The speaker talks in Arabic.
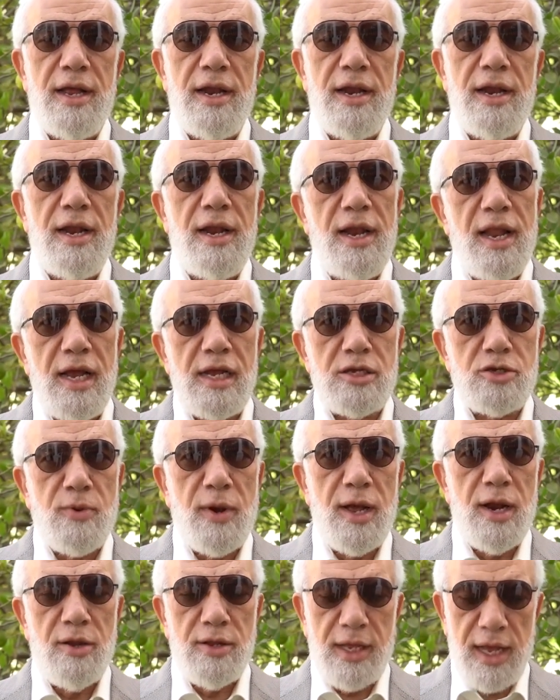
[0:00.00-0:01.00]
لله
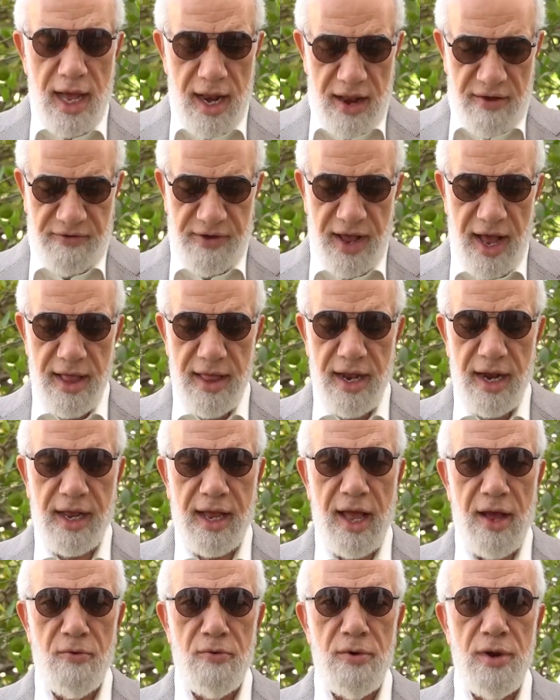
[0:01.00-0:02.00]
سبحانه وتعالى في هذا
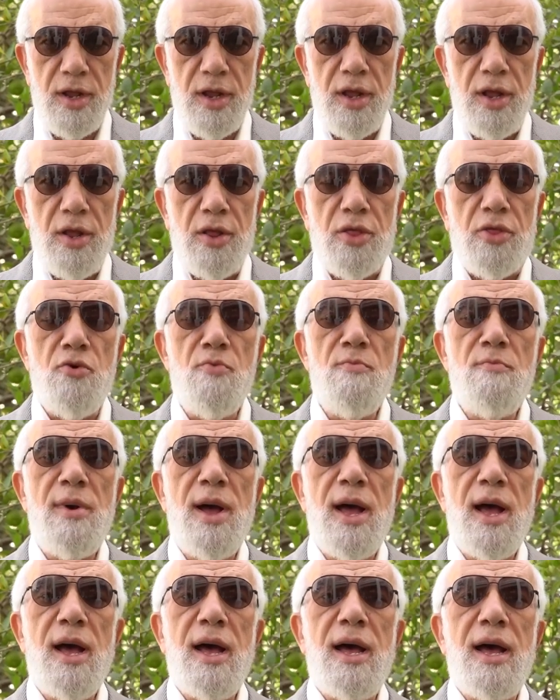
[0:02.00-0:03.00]
الكون
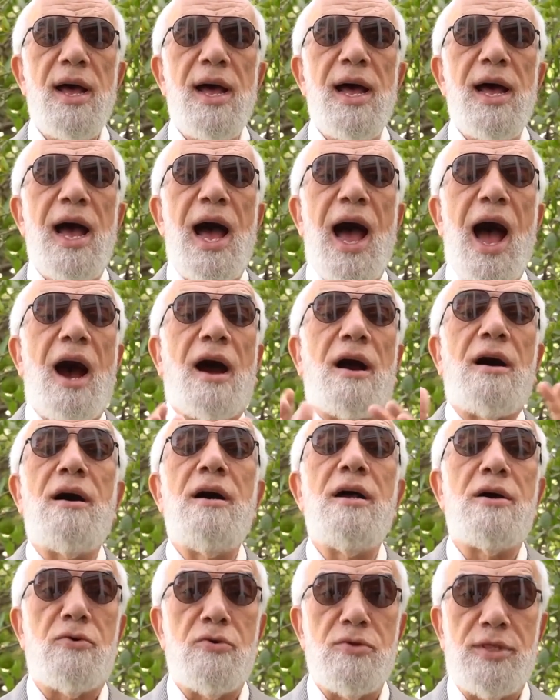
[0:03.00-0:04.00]
ثم
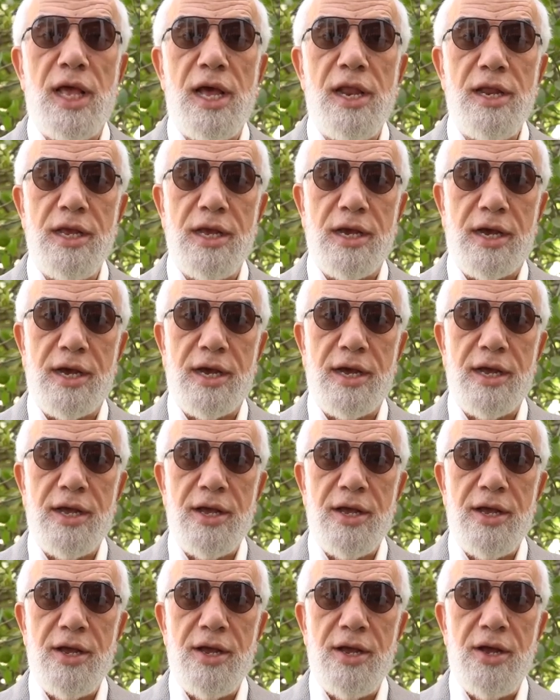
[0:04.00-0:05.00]
حقائق التاريخ
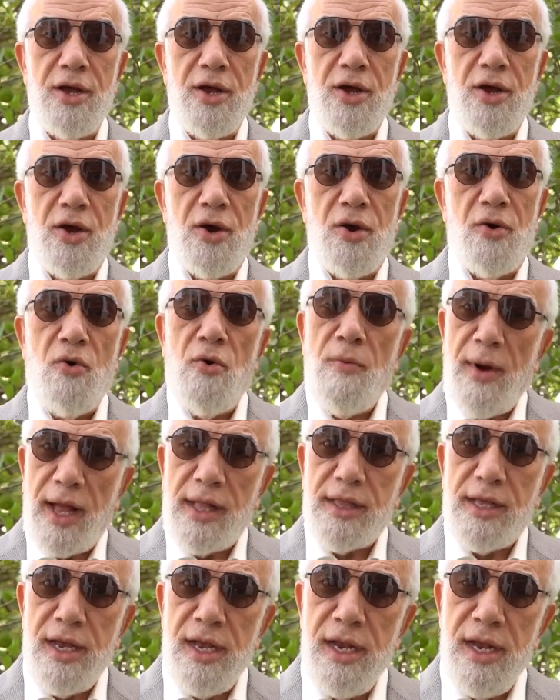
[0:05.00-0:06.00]

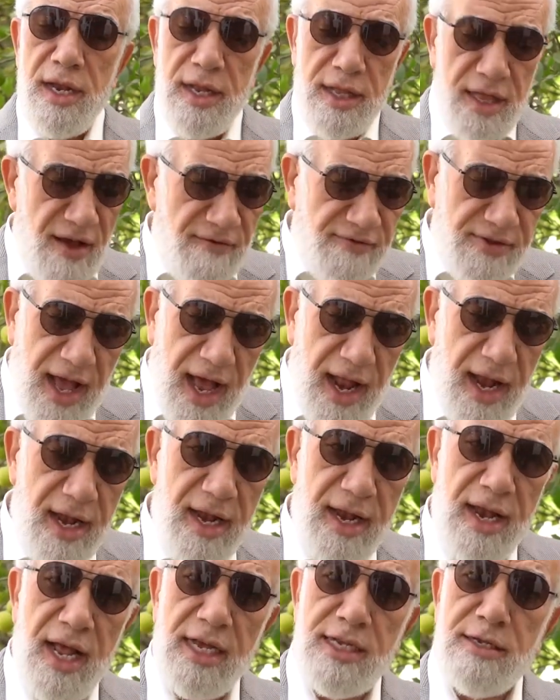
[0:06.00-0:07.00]
وبعدين تفتح
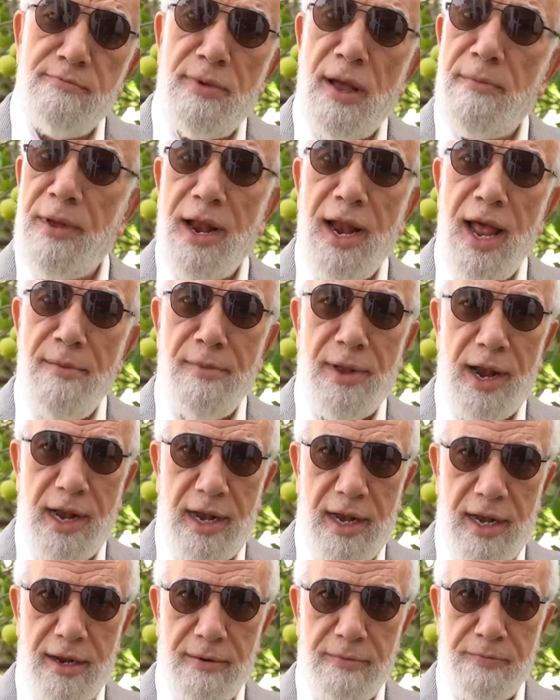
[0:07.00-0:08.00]
للناس باب الامل
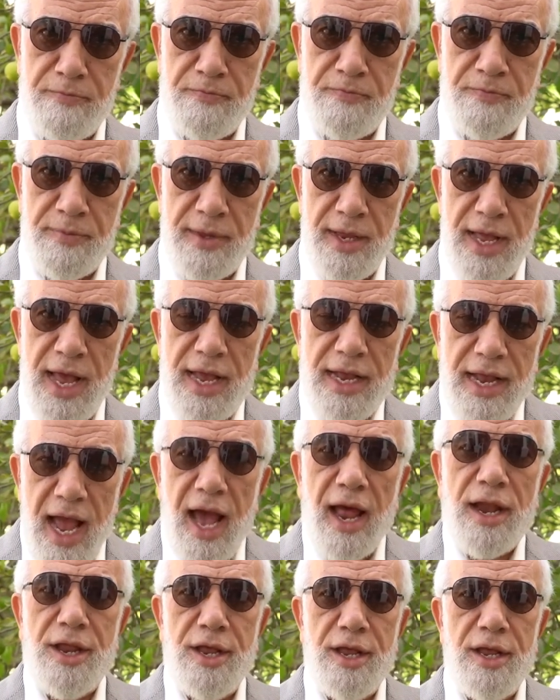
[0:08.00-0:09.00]

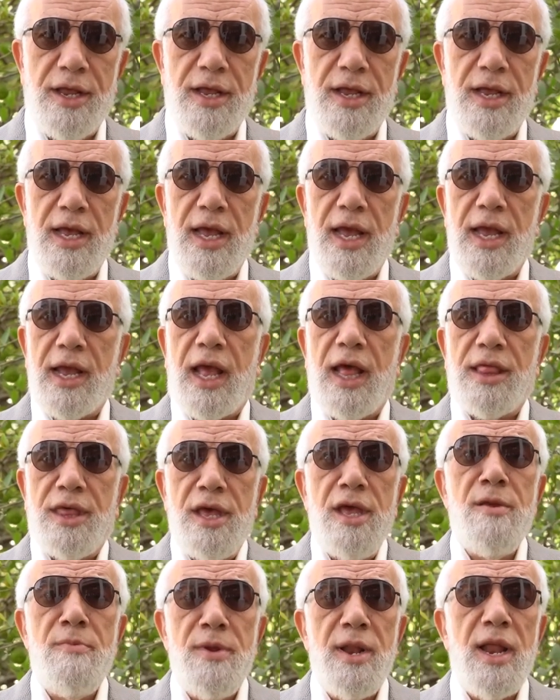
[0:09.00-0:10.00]
يعني
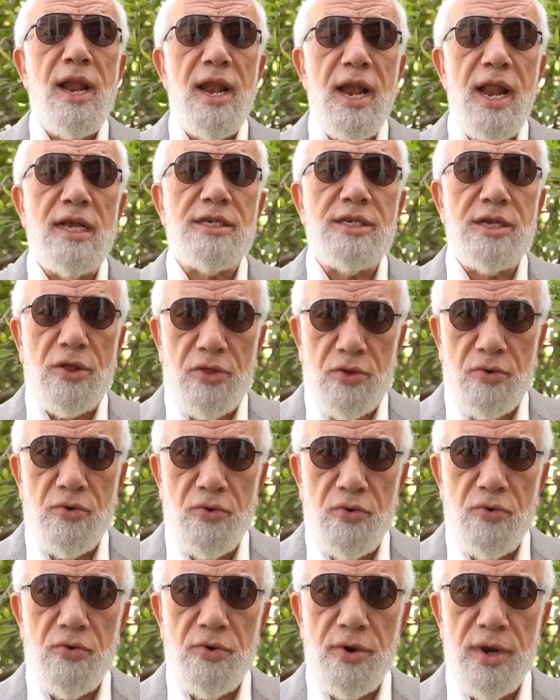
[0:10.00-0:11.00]
كثير من الناس
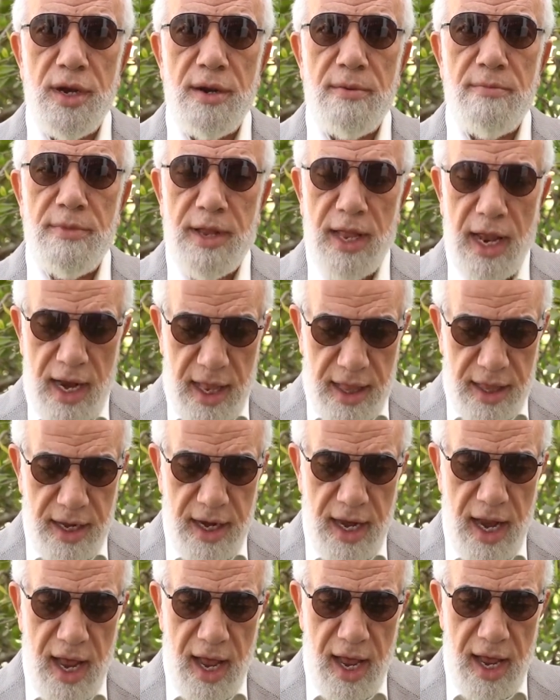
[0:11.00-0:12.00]
يظنون من
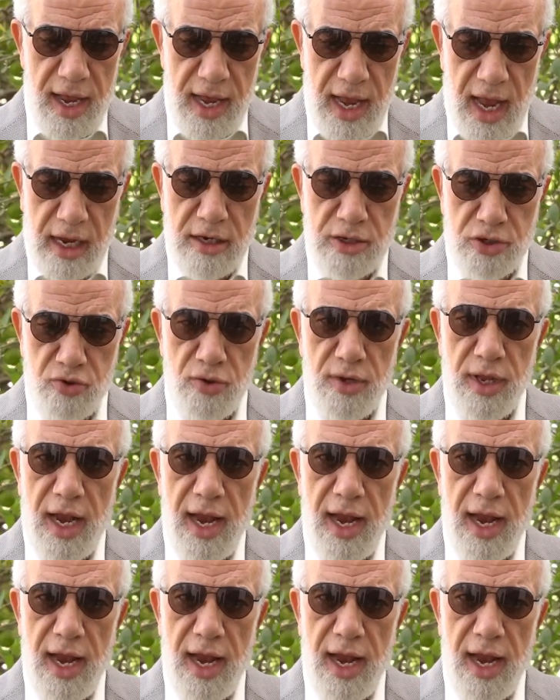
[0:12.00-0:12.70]
الذين يعيشون